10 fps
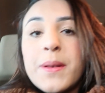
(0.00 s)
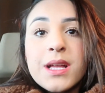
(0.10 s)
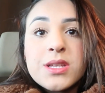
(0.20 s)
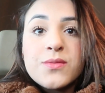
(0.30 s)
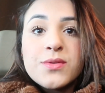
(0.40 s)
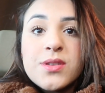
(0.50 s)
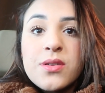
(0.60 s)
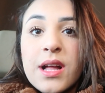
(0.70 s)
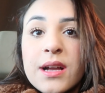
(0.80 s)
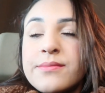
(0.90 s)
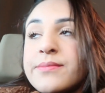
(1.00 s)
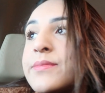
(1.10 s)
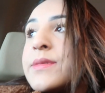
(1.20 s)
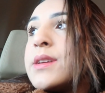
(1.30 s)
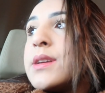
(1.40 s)
aplicativo do celular.
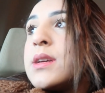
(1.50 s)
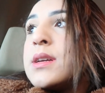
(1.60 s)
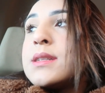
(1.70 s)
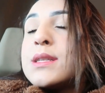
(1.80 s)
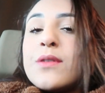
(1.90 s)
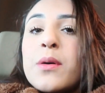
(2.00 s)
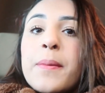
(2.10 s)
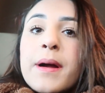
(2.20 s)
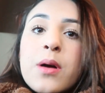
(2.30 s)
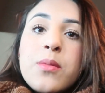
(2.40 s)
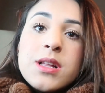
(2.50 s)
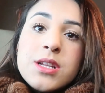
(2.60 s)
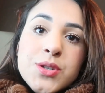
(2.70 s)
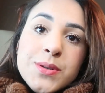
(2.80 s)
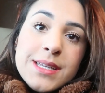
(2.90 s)
Então vamos pagar o
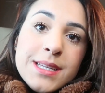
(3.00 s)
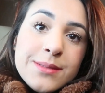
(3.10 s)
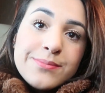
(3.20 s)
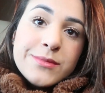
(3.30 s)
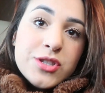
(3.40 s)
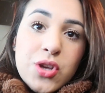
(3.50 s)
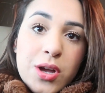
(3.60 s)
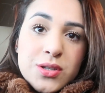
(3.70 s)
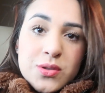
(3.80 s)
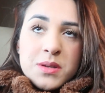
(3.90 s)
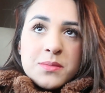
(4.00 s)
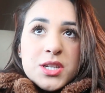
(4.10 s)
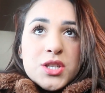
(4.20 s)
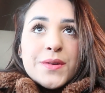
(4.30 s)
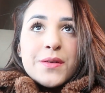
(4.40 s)
boletinho aqui. Só isso mesmo que
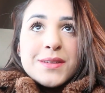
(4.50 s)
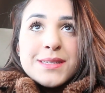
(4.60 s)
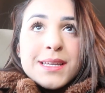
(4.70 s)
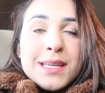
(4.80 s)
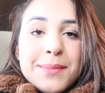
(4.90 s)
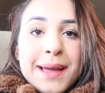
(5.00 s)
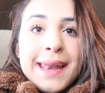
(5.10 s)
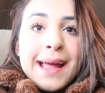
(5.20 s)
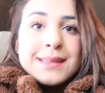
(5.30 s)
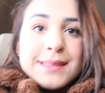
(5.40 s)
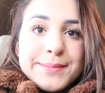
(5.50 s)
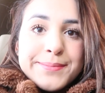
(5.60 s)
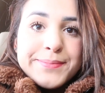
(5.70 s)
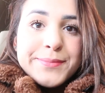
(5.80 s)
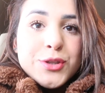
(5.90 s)
a gente veio fazer aqui, mais nada.
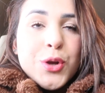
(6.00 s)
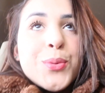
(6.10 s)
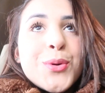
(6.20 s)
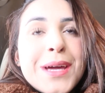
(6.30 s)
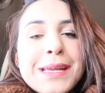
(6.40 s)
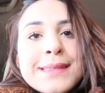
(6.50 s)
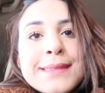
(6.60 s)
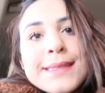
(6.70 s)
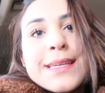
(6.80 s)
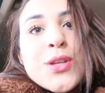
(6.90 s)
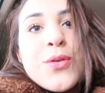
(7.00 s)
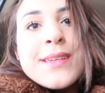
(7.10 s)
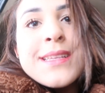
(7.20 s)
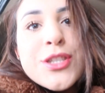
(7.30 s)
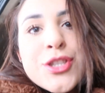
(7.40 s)
Só burocracia, só coisa